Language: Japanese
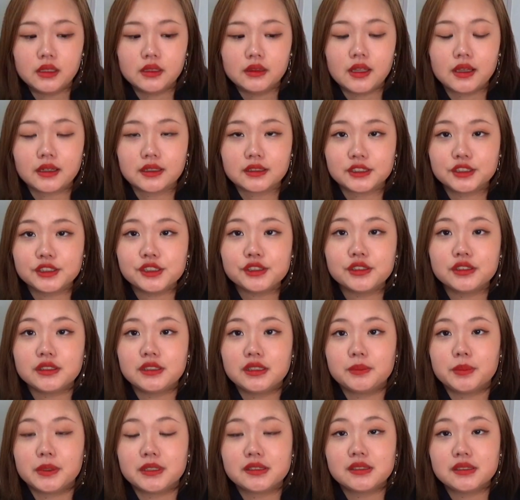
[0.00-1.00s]
なんかすぐ
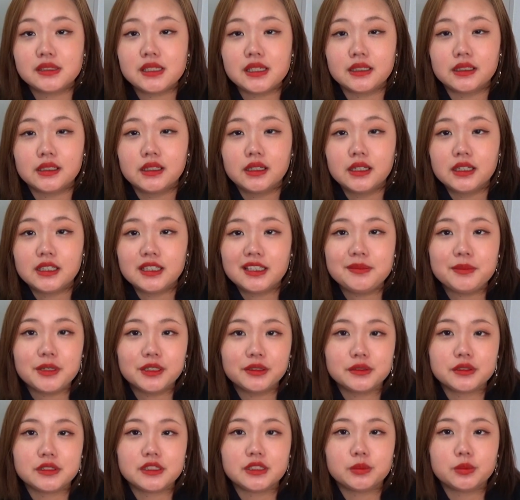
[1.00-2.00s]
に別に今
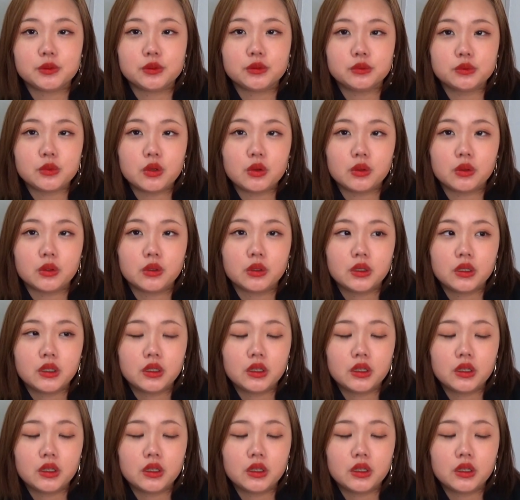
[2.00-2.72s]
の自分を